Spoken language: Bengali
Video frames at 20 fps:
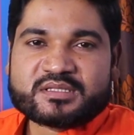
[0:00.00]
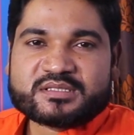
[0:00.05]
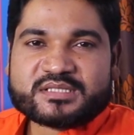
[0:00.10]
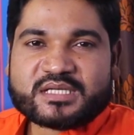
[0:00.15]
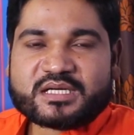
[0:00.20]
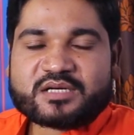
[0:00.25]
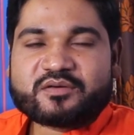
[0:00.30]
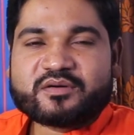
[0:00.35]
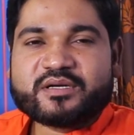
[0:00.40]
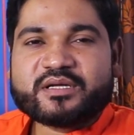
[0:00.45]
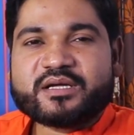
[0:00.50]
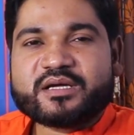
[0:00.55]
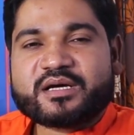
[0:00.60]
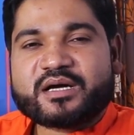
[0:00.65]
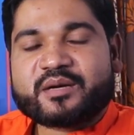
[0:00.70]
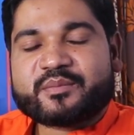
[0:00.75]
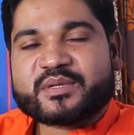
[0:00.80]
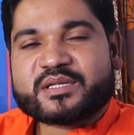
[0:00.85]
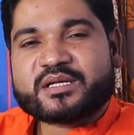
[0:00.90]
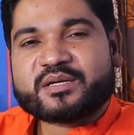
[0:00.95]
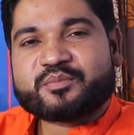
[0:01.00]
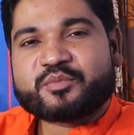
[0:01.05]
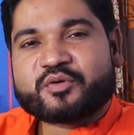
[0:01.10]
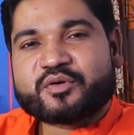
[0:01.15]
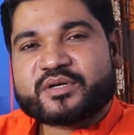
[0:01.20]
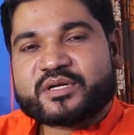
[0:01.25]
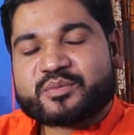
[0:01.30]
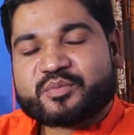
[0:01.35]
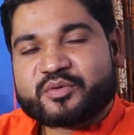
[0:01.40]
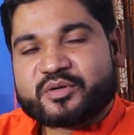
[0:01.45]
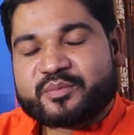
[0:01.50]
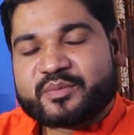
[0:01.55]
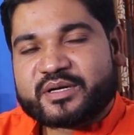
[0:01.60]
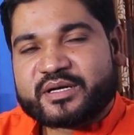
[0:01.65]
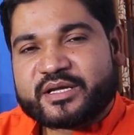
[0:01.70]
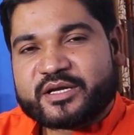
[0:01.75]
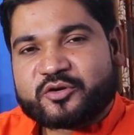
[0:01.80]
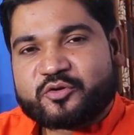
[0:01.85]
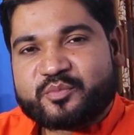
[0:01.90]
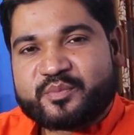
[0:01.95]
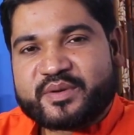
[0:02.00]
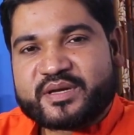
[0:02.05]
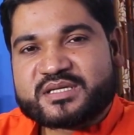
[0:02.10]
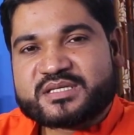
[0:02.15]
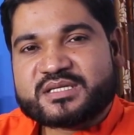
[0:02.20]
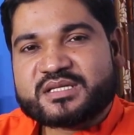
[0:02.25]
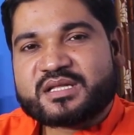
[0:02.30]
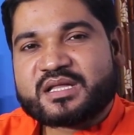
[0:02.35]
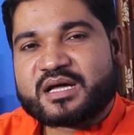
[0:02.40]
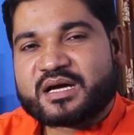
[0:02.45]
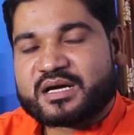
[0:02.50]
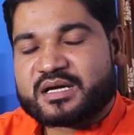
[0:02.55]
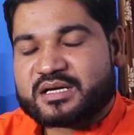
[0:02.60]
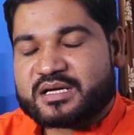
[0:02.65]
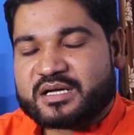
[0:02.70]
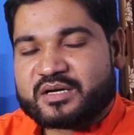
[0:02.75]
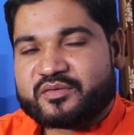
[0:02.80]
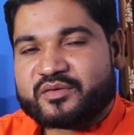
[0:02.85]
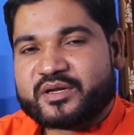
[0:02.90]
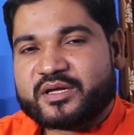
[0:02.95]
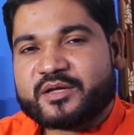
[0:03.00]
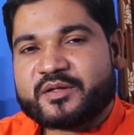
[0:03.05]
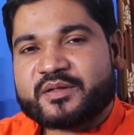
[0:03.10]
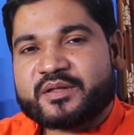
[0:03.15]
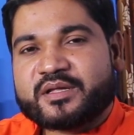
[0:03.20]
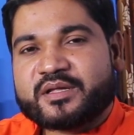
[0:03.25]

যার কারণে আমাদের ভোল্টের পরিমাণটা একটু বেশি থাকার কারণে